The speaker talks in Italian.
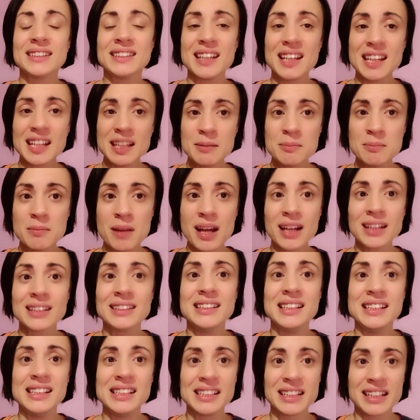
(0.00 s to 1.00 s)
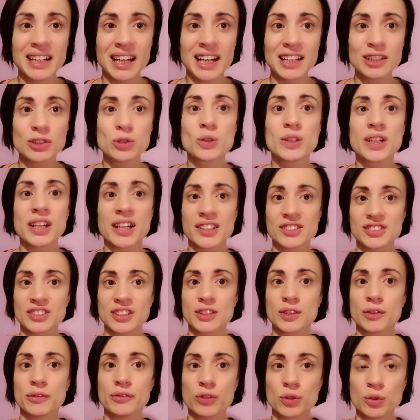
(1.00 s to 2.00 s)
tema delicato che era
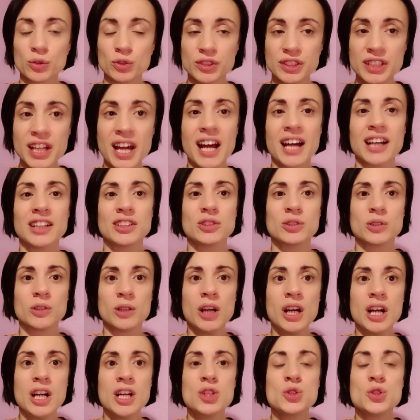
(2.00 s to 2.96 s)
stato affrontato,